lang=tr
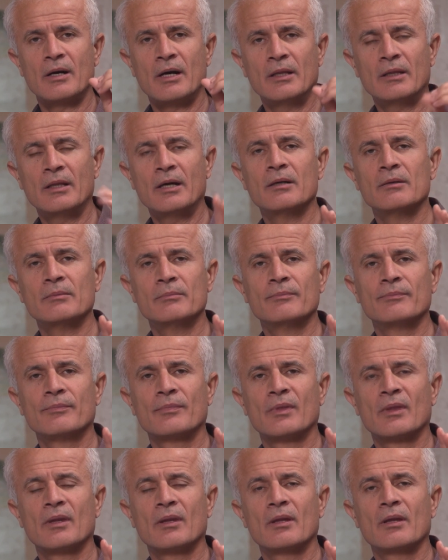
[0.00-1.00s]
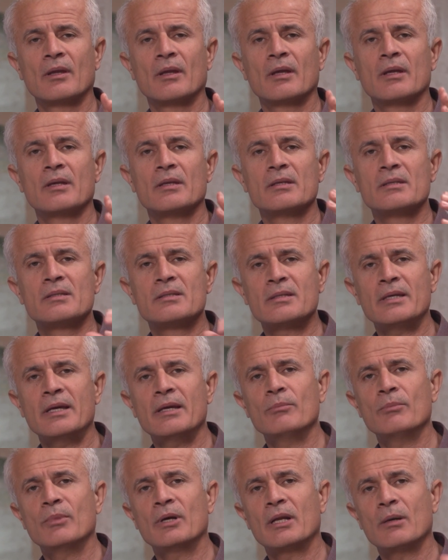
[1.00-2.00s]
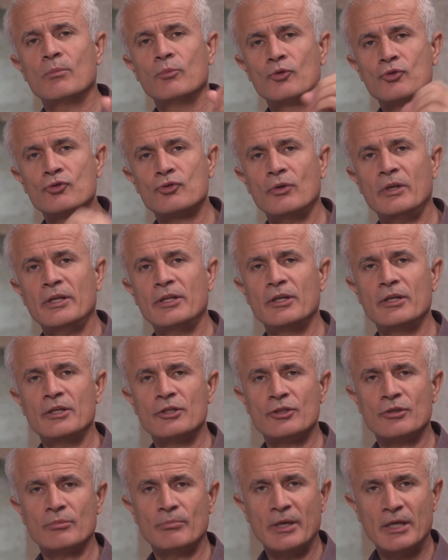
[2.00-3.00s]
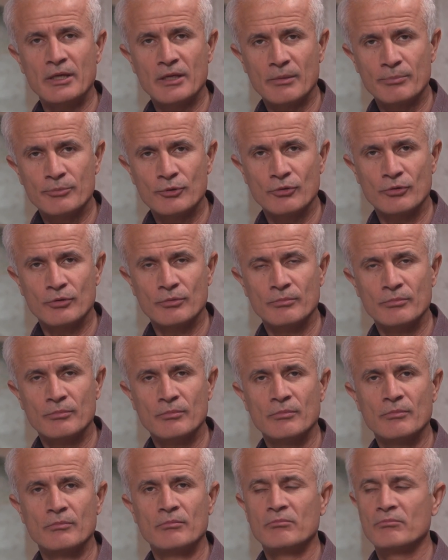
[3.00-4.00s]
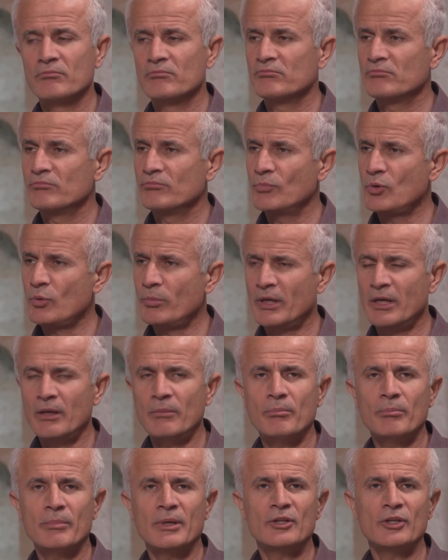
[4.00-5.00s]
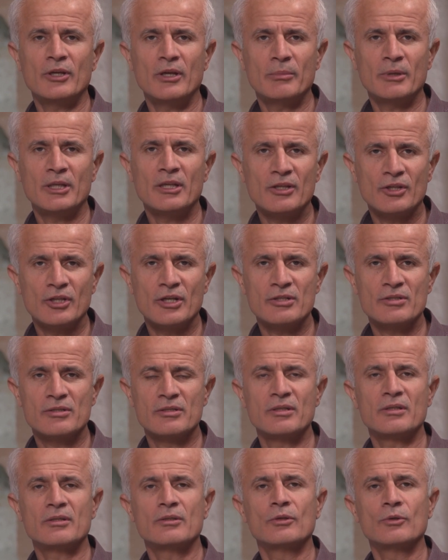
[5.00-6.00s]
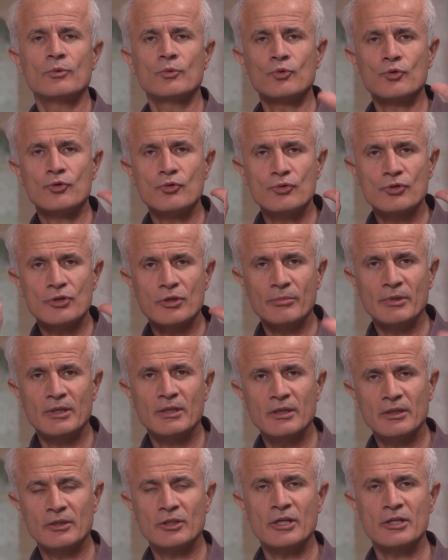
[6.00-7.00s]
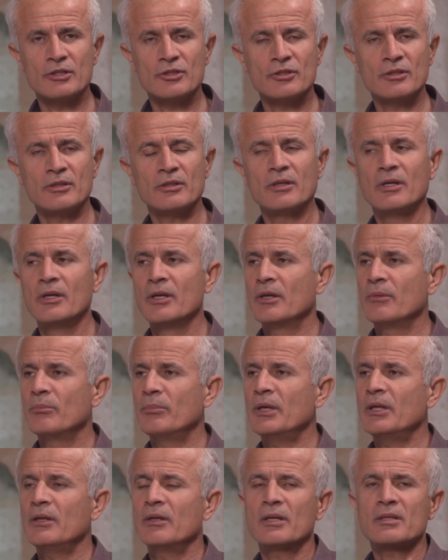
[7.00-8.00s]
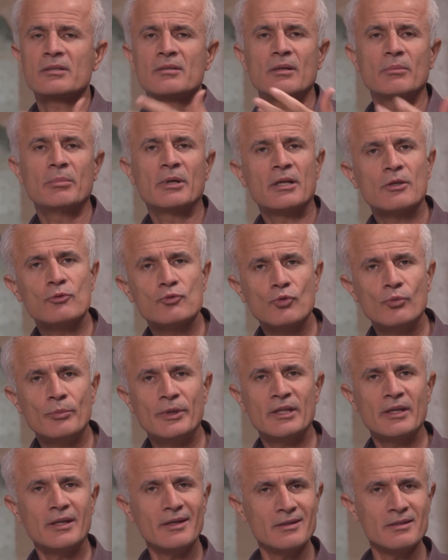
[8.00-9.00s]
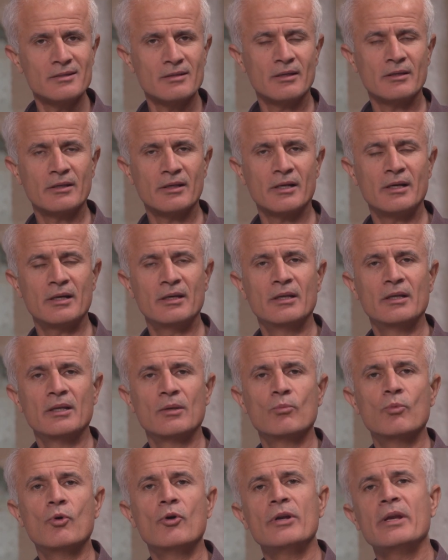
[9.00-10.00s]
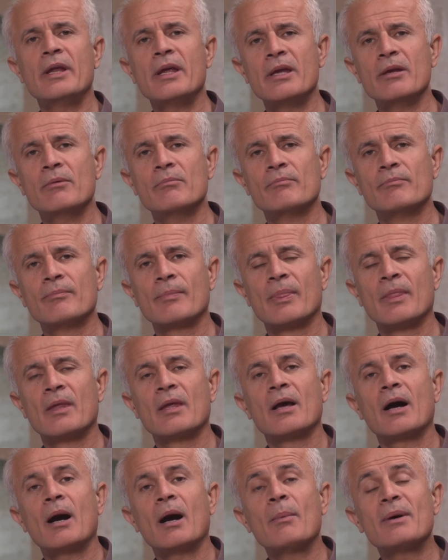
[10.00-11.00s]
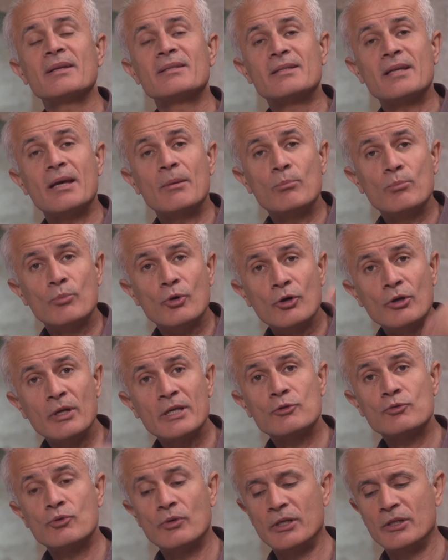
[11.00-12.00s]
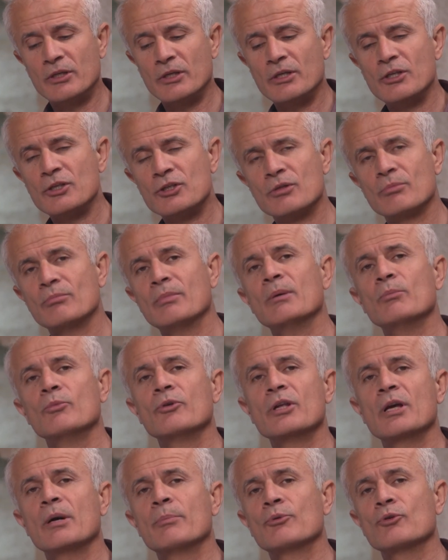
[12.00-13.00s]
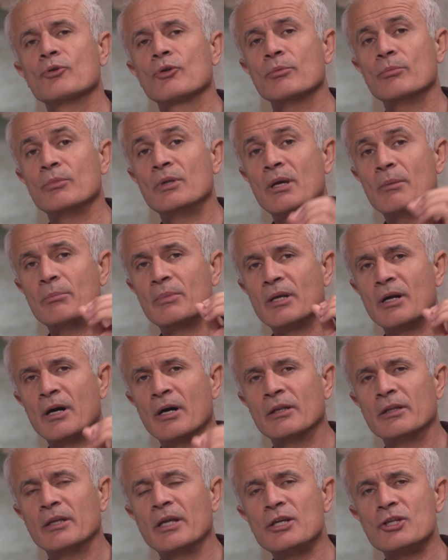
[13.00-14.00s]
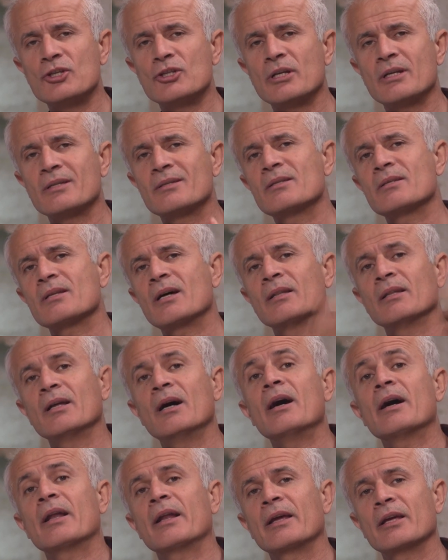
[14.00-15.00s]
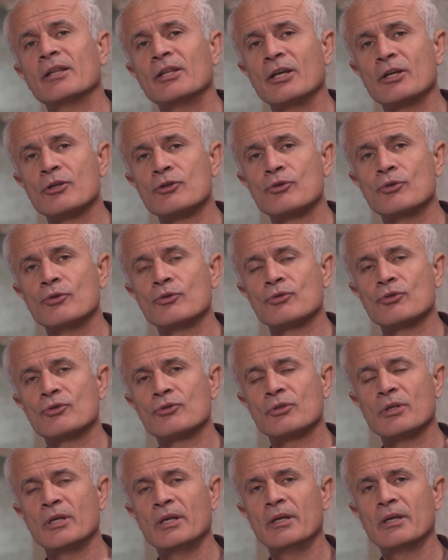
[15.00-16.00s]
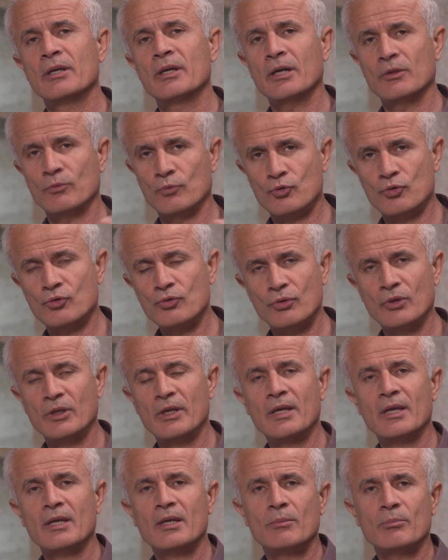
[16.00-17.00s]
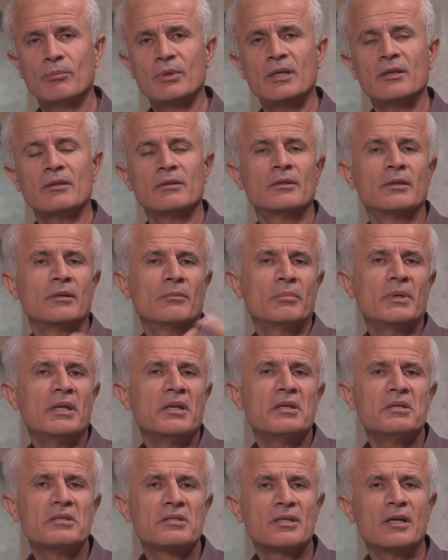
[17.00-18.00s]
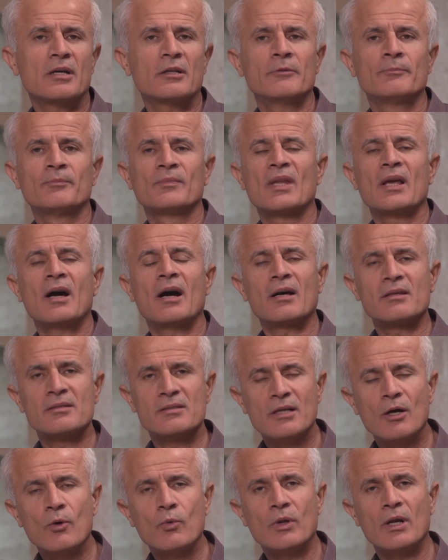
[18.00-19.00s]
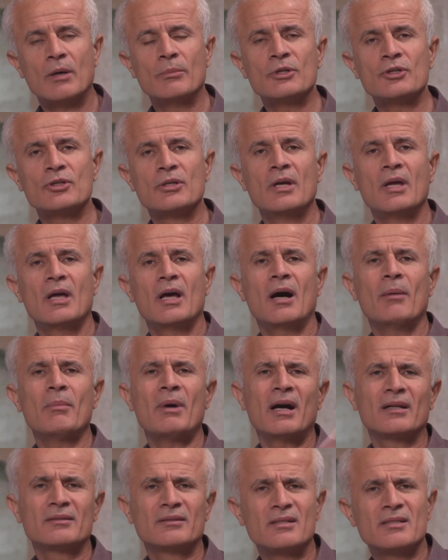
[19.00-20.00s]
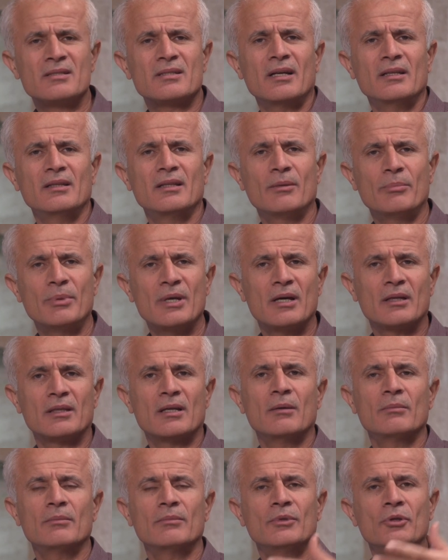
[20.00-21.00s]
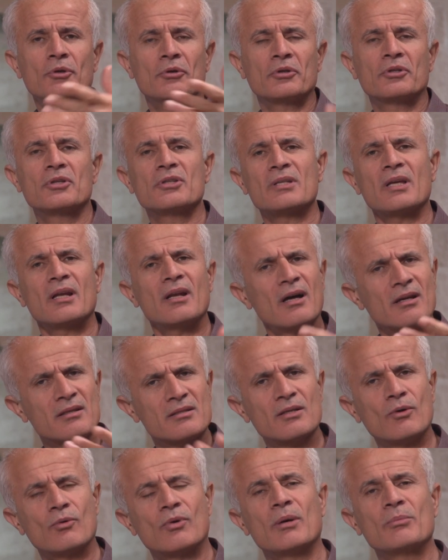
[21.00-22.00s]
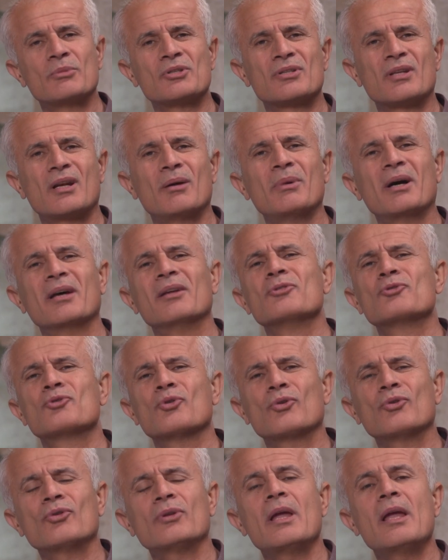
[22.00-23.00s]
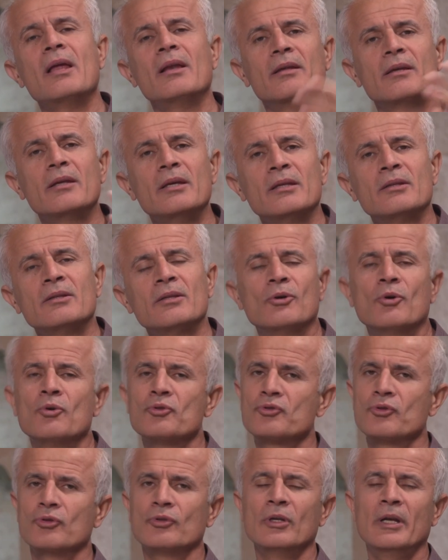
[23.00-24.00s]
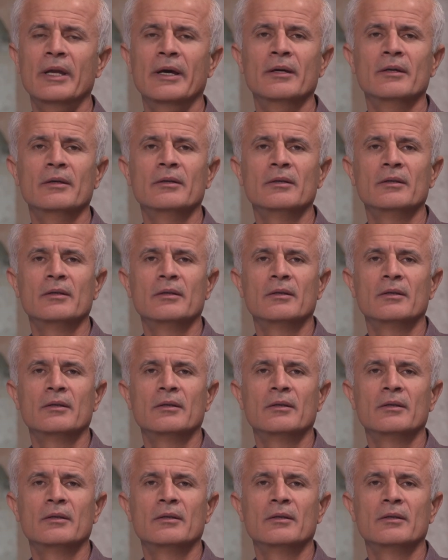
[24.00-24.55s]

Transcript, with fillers: Allah'ım sen bana bunu söylediğin için ben yapıyorum. Bu benim bedenime de terstir, düşünceme de terstir, ben nasıl bana zulmeden insanlara boyun eğeyim? Ama sen böyle söylediğin için ben bunu yapıyorum diyen bir anlayışla siz Allah'a harekete geçiriyorsunuz. Yani düşün bir, bir insan haksıza uğramış ama hatırı sayılır bir adam diyor ki sen haksıza uğramışsın ama sorun değil git özür dile.